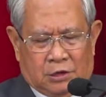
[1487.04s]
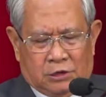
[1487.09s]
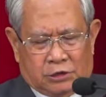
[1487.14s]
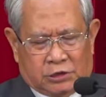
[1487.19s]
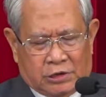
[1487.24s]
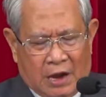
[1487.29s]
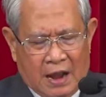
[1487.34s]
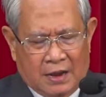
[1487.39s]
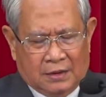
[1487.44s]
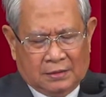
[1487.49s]
Sự
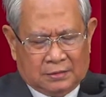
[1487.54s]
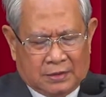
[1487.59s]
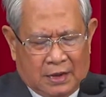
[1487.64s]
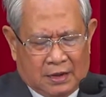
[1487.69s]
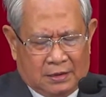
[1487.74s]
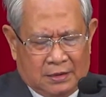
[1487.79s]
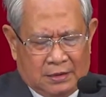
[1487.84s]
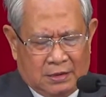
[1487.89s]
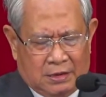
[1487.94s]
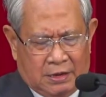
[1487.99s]
sáng
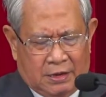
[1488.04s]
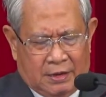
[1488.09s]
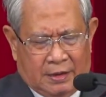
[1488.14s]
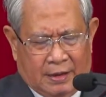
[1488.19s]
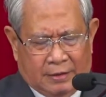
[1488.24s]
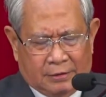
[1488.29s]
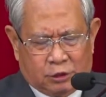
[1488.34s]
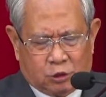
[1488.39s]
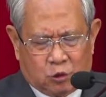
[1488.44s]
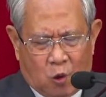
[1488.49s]
các ngươi
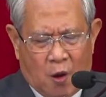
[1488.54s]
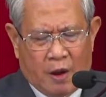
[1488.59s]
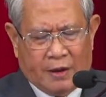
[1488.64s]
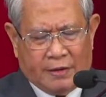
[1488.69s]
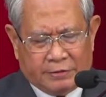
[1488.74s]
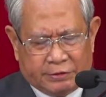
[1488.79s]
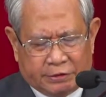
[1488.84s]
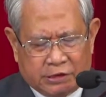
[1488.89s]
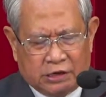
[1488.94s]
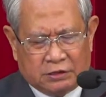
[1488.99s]
hãy
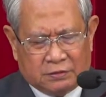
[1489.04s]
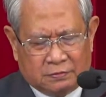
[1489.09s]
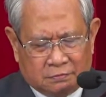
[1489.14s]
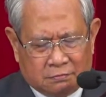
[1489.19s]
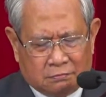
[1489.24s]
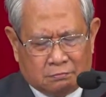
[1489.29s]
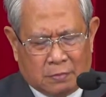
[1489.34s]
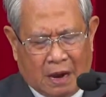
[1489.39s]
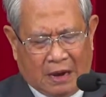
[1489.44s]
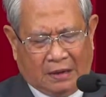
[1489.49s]
soi trước
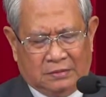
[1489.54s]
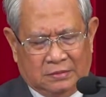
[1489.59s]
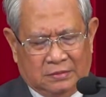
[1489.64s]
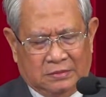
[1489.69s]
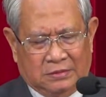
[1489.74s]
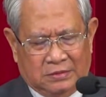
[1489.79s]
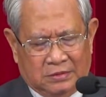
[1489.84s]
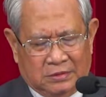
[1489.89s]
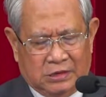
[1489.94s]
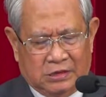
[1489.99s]
mặt
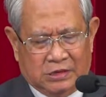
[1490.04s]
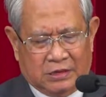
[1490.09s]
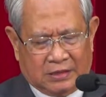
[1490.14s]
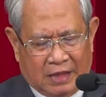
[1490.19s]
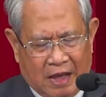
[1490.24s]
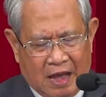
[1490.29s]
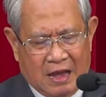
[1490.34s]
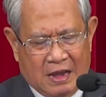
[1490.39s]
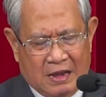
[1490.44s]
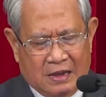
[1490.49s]
người
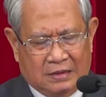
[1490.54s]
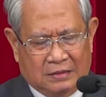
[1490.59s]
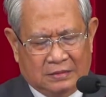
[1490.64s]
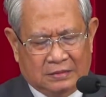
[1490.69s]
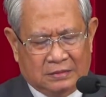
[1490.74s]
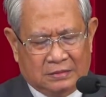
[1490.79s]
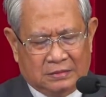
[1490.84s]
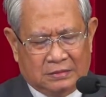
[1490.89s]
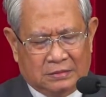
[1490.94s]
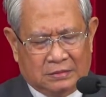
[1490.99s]
ta
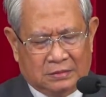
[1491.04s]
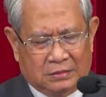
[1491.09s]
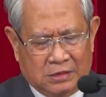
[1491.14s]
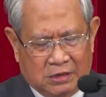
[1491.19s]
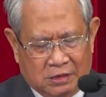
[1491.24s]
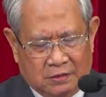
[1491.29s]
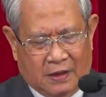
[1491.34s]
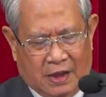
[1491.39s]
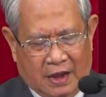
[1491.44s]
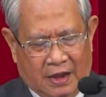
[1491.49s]

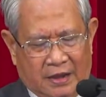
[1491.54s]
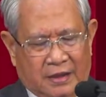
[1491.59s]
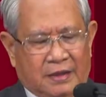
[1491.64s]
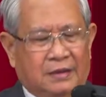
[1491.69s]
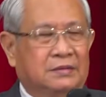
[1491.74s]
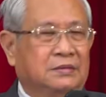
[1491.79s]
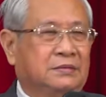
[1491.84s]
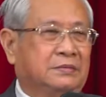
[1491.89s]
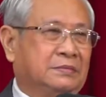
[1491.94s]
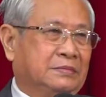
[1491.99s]
như
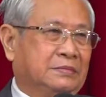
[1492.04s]
vậy.